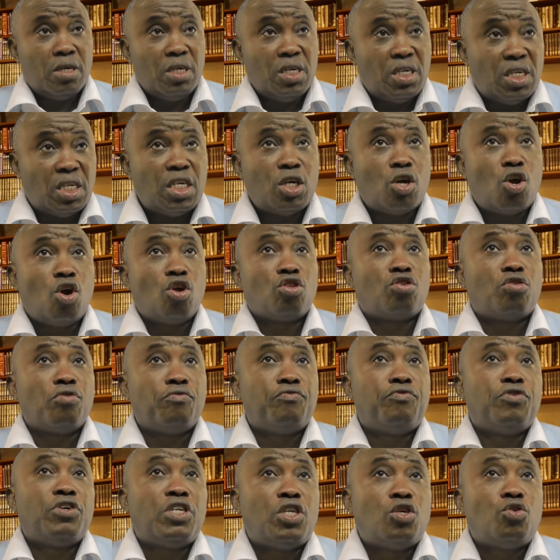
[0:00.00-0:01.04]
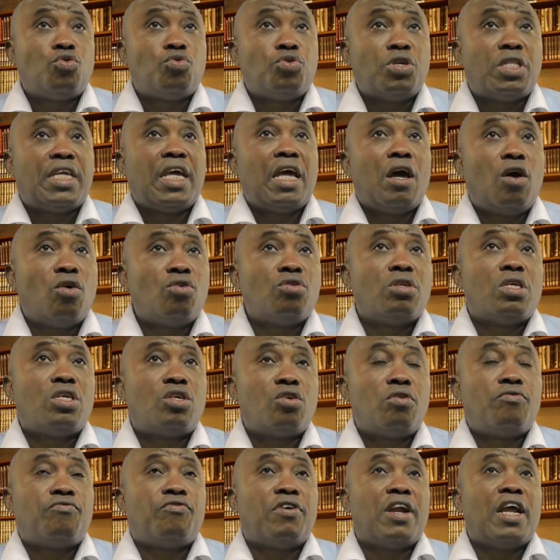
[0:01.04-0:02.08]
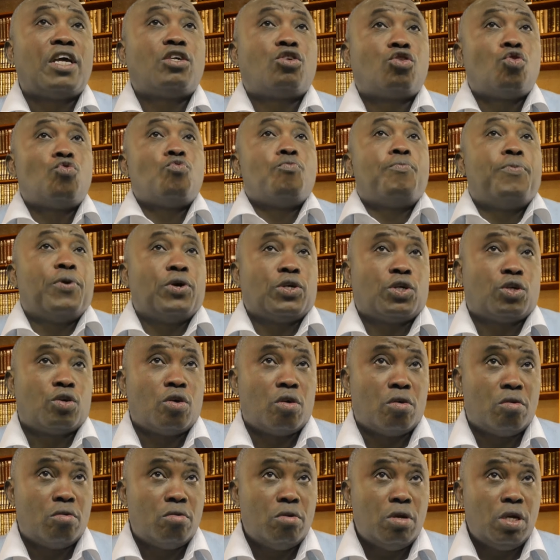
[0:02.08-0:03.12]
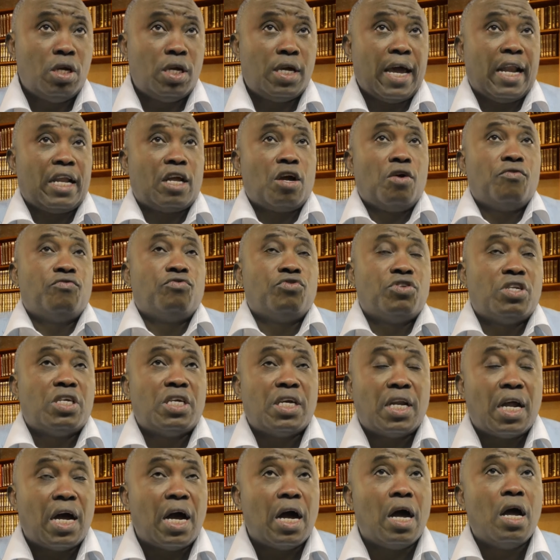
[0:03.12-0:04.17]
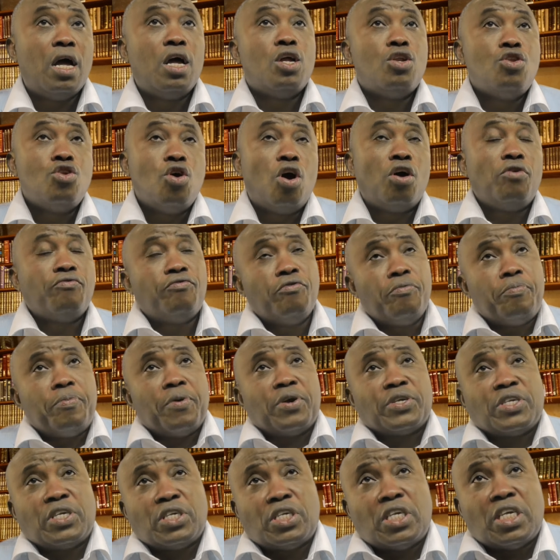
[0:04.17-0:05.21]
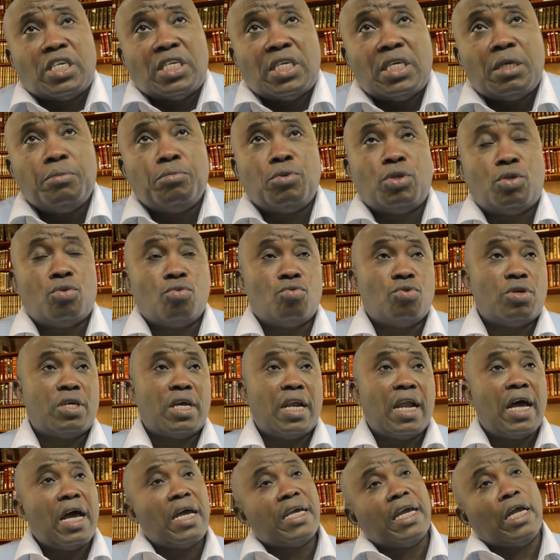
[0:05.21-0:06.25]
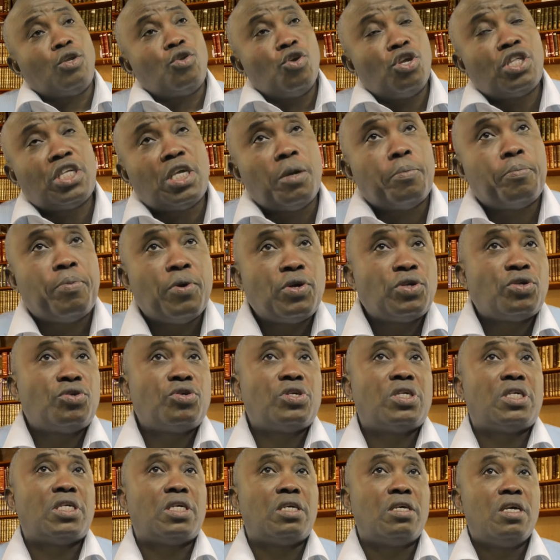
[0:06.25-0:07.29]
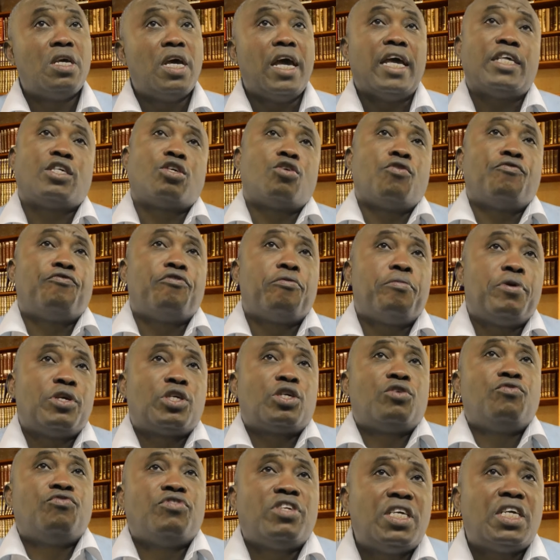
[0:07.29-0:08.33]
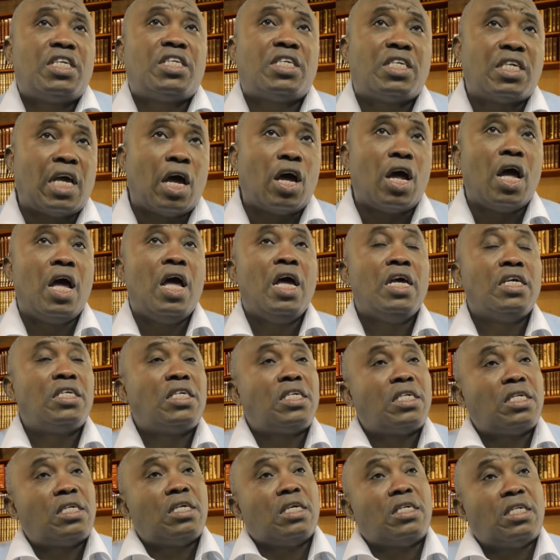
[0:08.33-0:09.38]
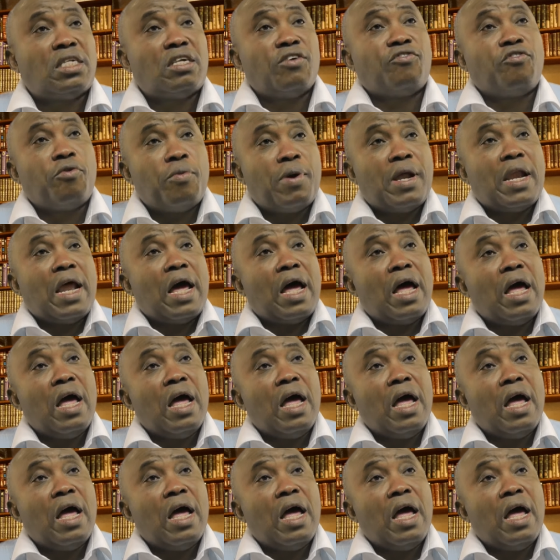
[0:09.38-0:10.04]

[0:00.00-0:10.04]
Ici, quand on veut discuter en disant voilà ce que nous pensons, quelqu'un vous dira non, vous pensez ceci, monsieur Luzala, il y a d'autres qui pensent ceci. Est-ce que vraiment ce que vous dites, ça, c'est vraiment